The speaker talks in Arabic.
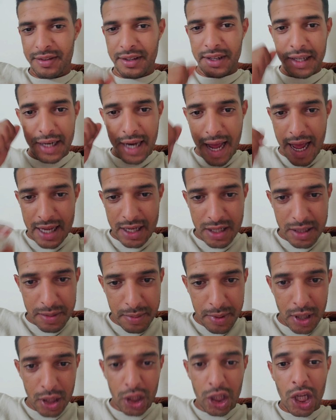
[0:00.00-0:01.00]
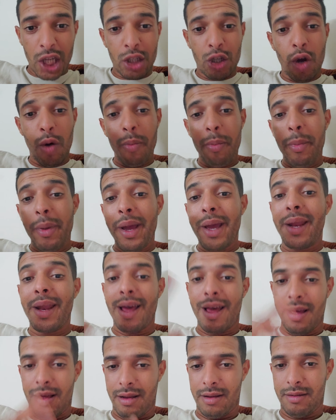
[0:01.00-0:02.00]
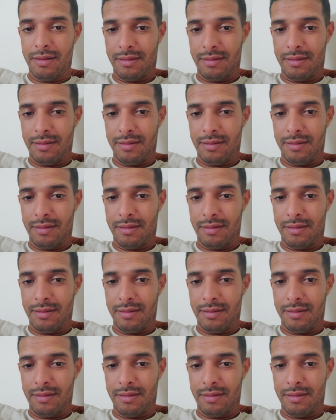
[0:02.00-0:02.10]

في ناس بيدتهم مهنه